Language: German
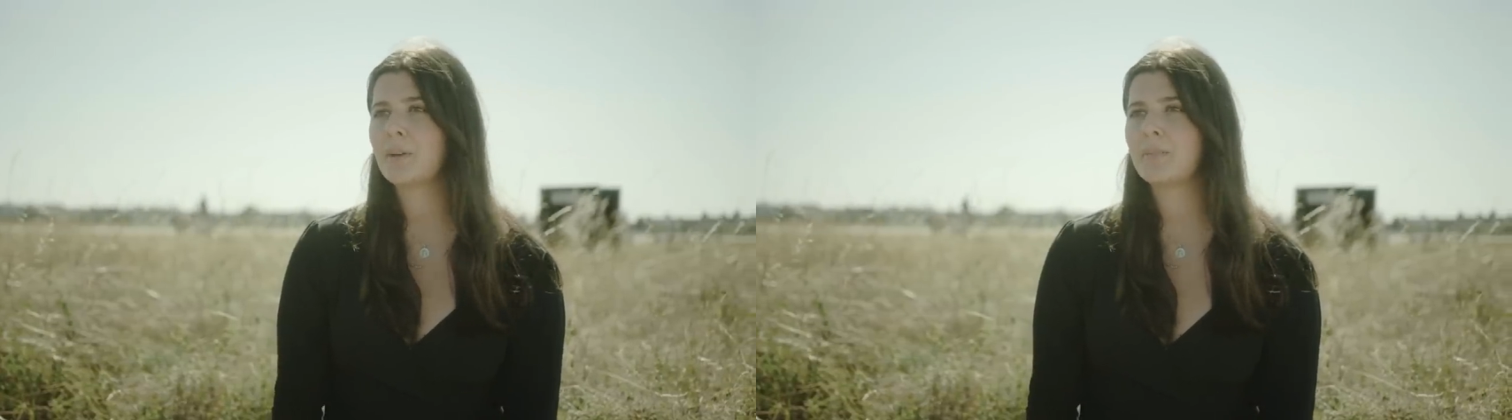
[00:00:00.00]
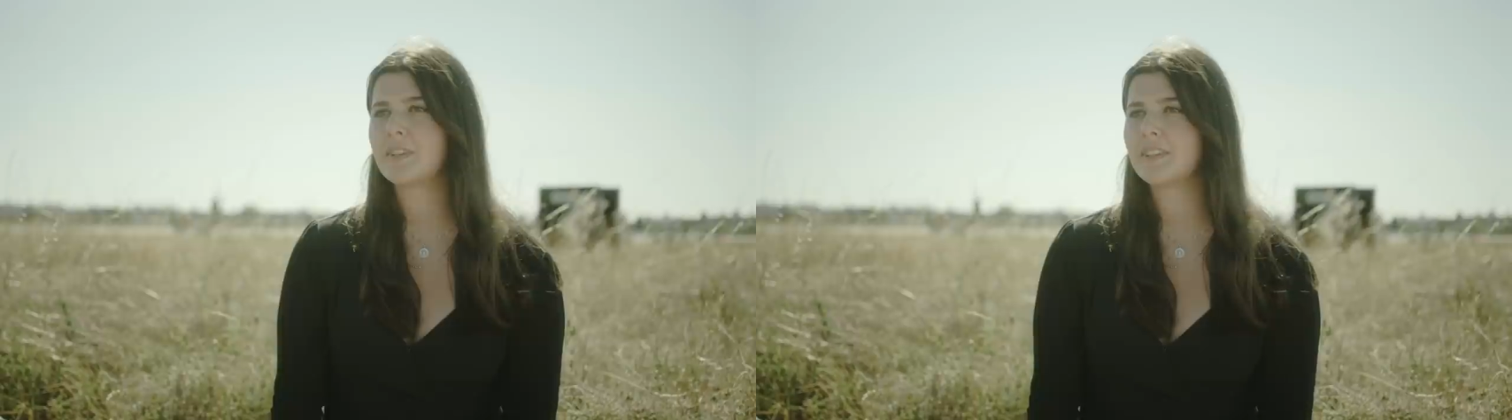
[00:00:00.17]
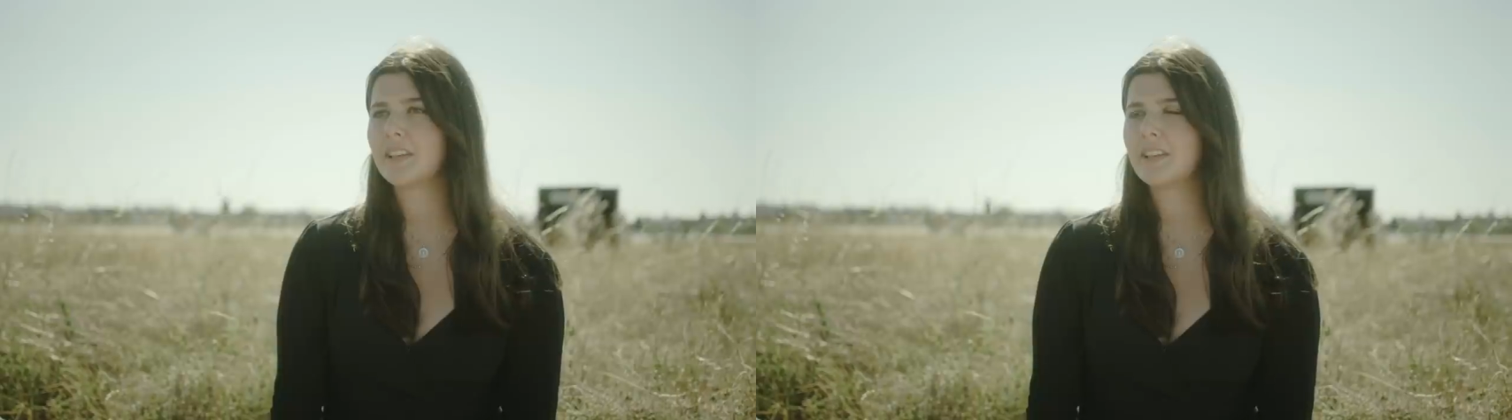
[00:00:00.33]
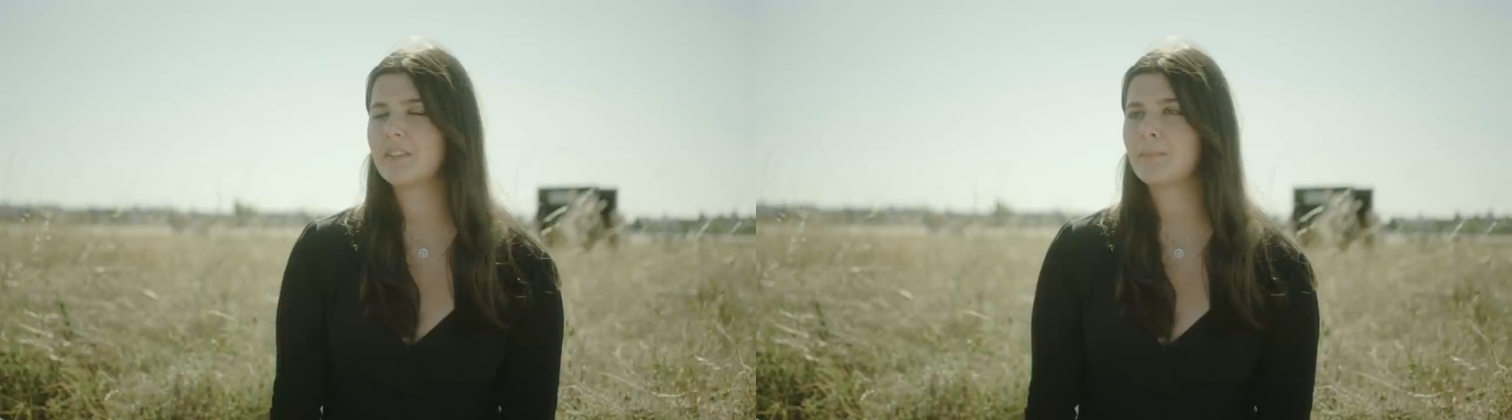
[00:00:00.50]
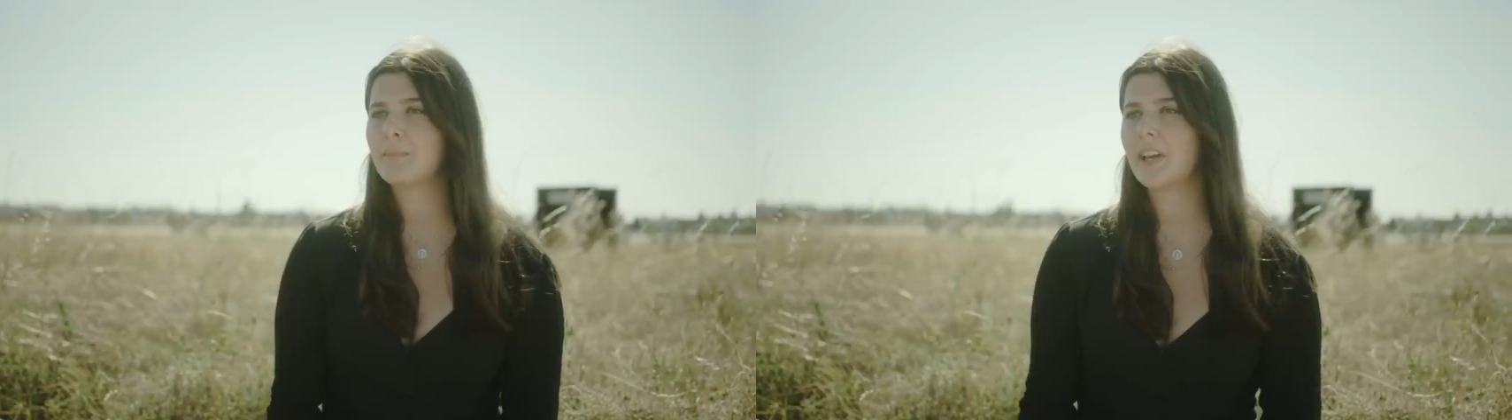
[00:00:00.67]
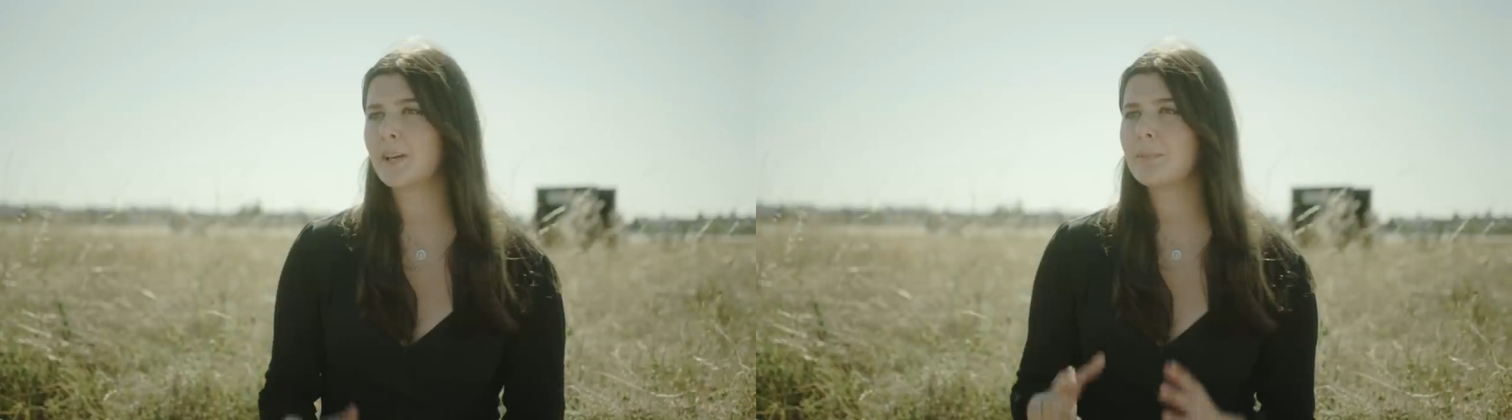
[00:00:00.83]
hat man sein
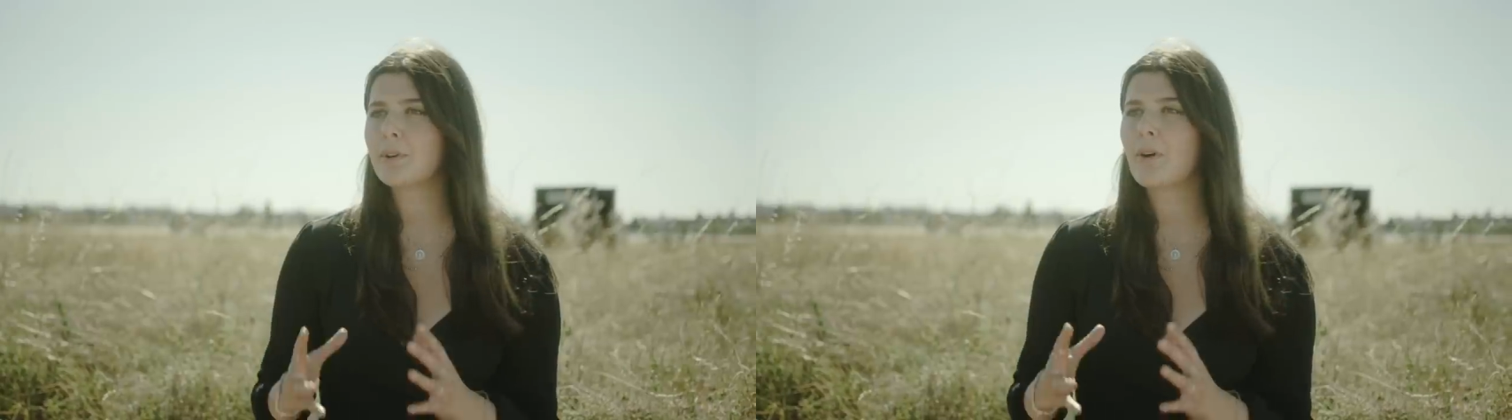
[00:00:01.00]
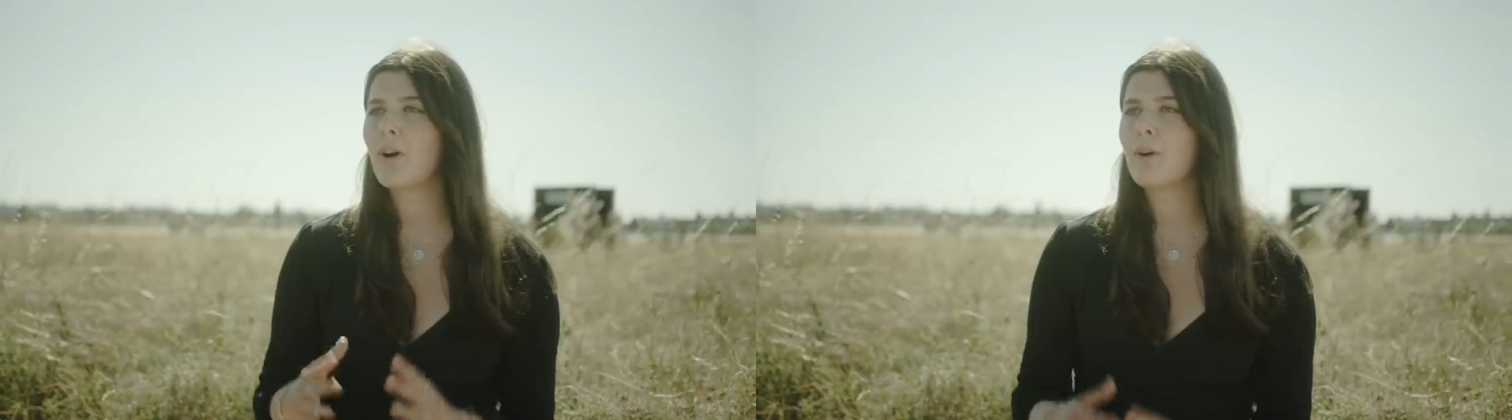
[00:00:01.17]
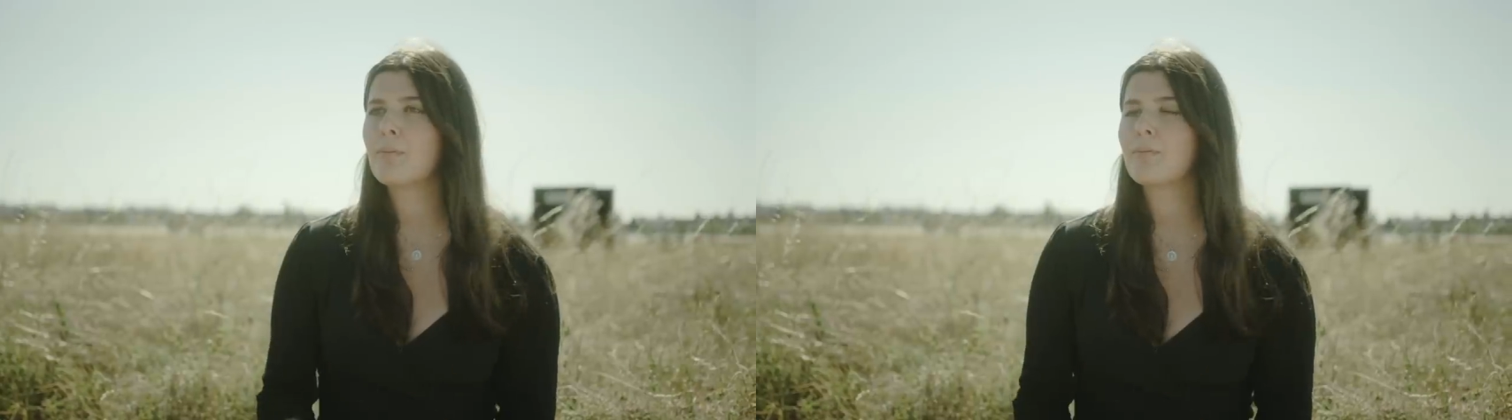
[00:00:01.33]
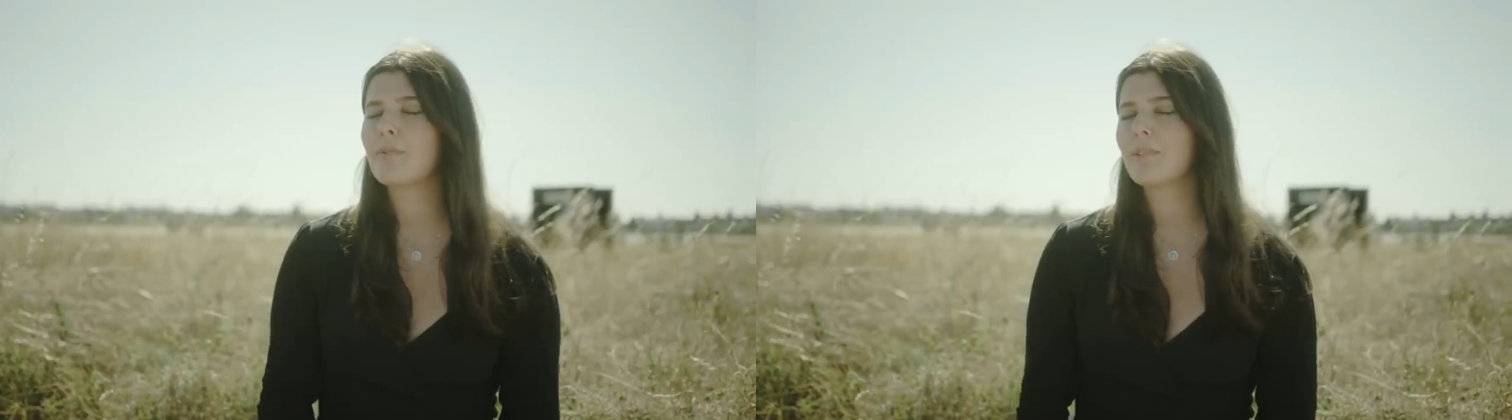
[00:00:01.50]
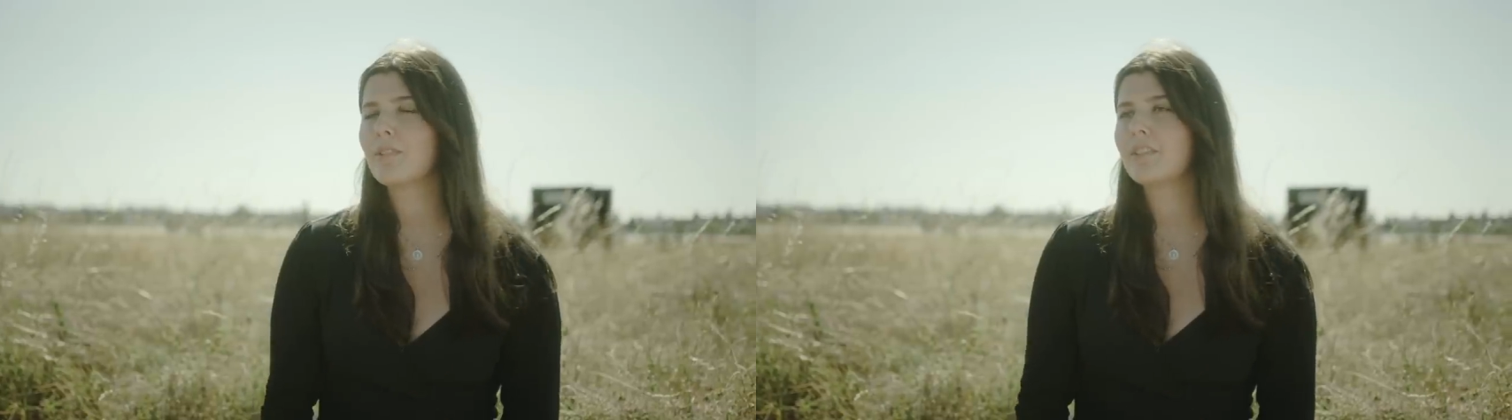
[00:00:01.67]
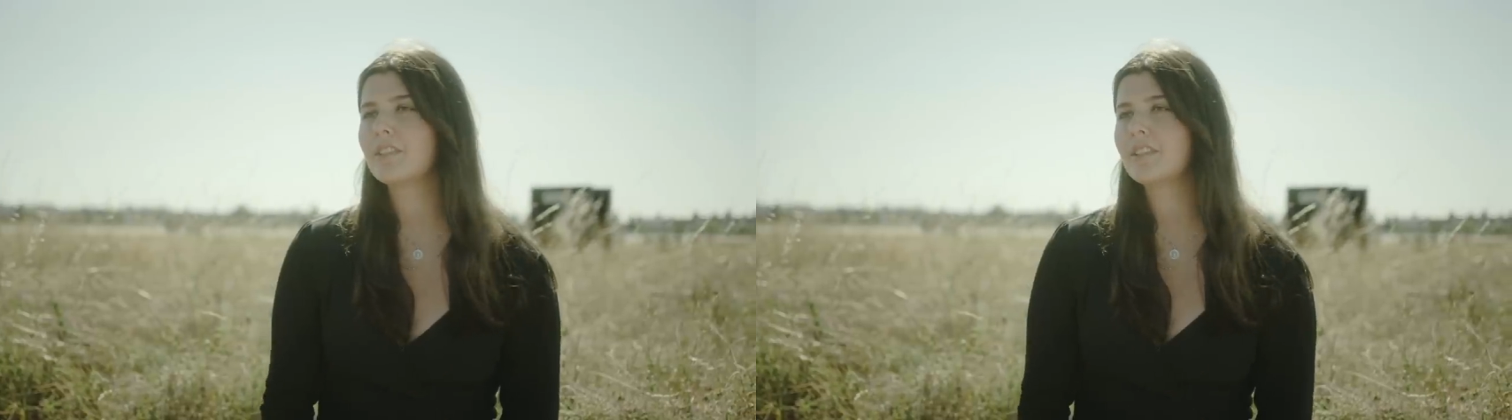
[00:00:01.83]
Pack bekommen
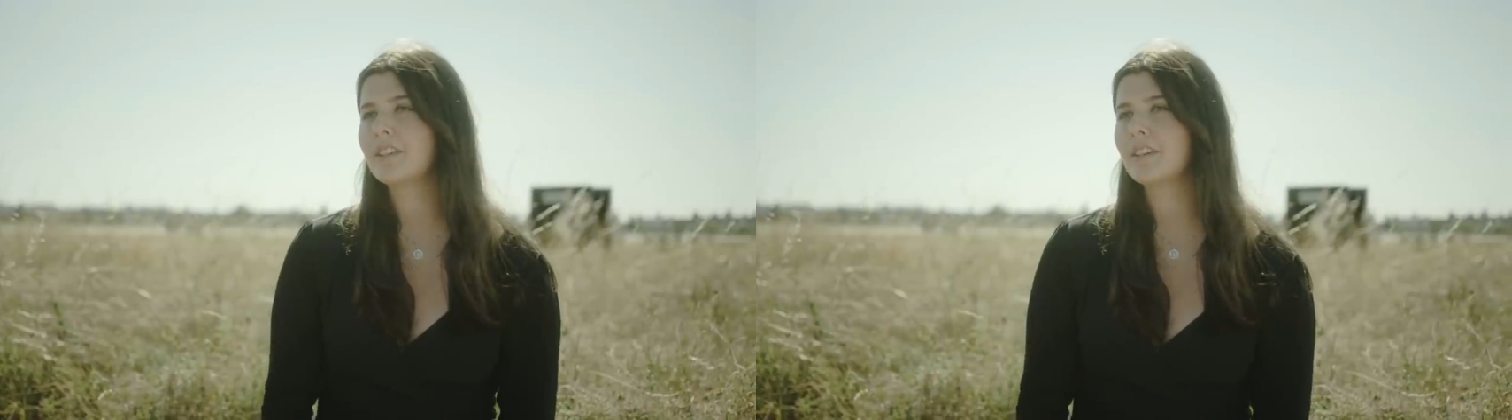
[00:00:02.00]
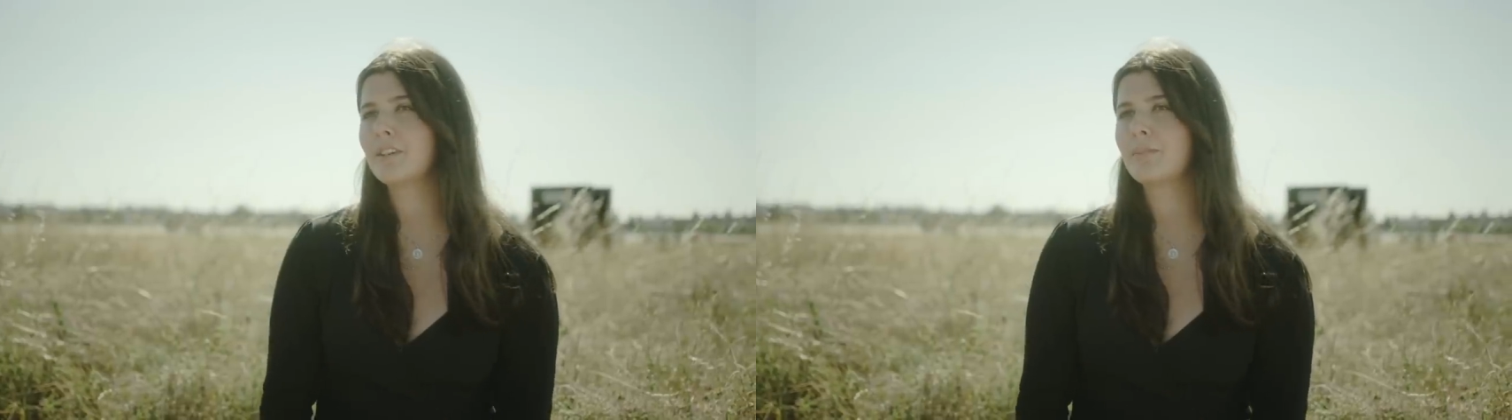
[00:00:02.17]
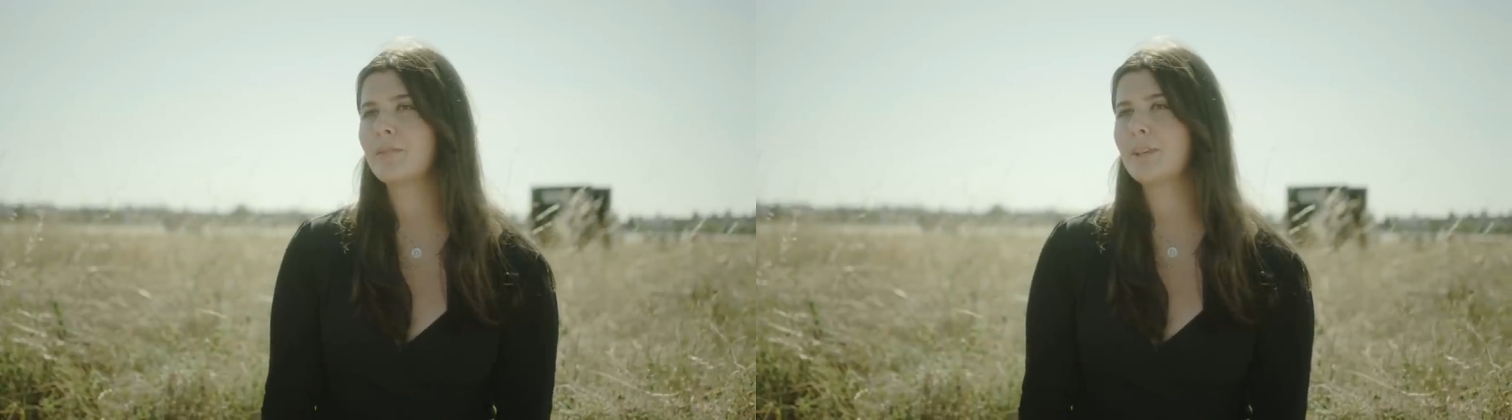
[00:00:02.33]
und ähm,